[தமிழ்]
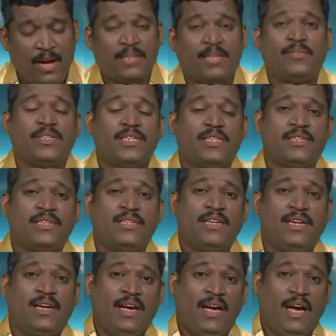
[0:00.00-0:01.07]
அதாவது
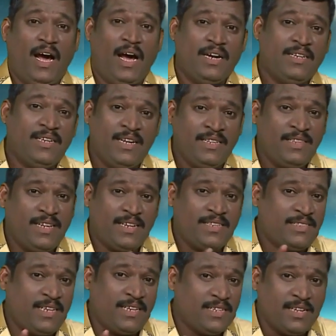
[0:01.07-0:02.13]
அன்னை
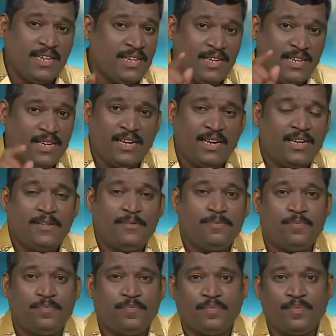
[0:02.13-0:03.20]
தெரசா இருக்காங்க இல்லைங்களா
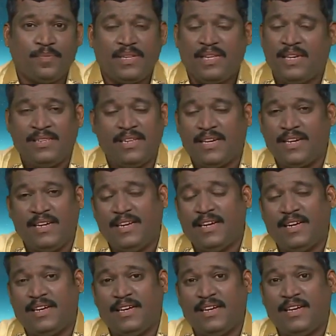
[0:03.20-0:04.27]
இருந்தாங்க
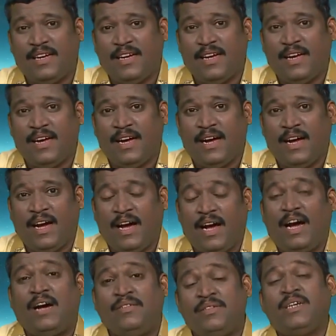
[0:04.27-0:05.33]
இல்லையா
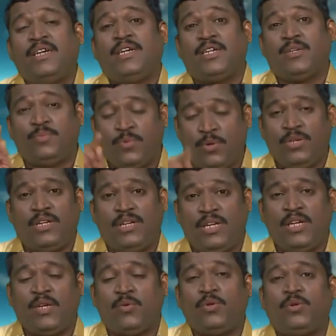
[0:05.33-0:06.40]
அவங்க கிட்ட போய்
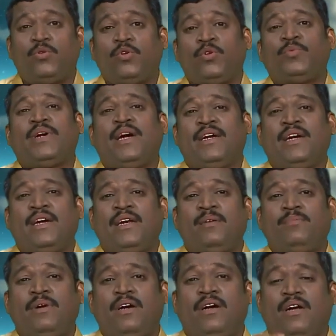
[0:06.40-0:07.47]
ஒரு குரூப்
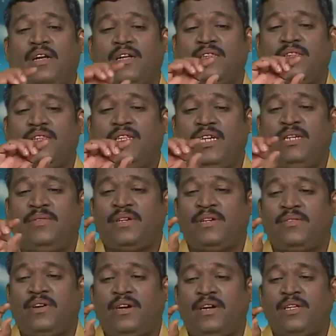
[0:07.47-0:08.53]
கேட்டாங்களாமா
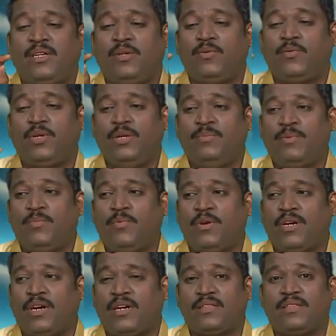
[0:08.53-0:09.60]
தீவிரவாத ஒழிப்பு
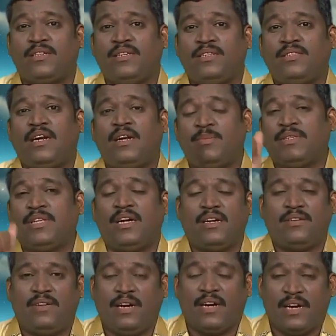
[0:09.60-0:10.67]
போராட்டத்துக்கு தலைமை தாங்க
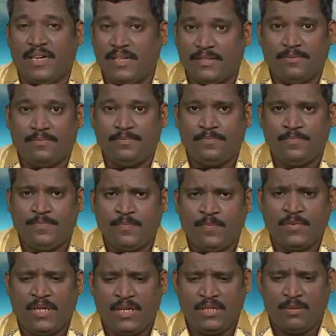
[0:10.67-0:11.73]
வாங்கன்னு
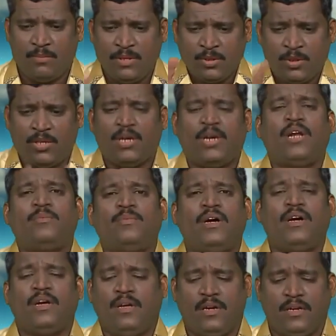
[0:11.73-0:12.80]
அந்த அம்மா சொன்னாங்களாமா
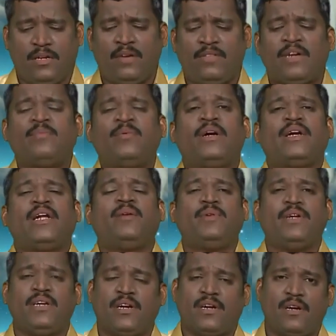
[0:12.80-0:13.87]
நான் வரமாட்டேன்
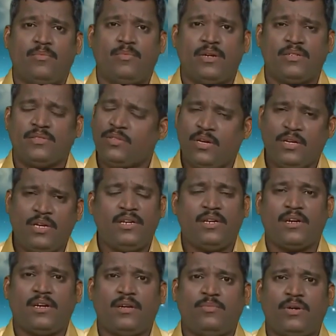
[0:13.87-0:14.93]
அப்படின்னாங்களாமா
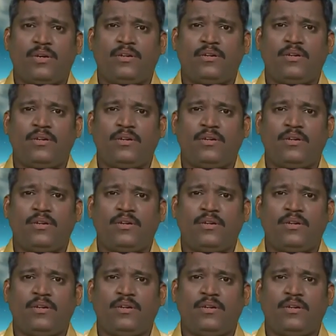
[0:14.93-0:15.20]
சாரின்னாங்களாமா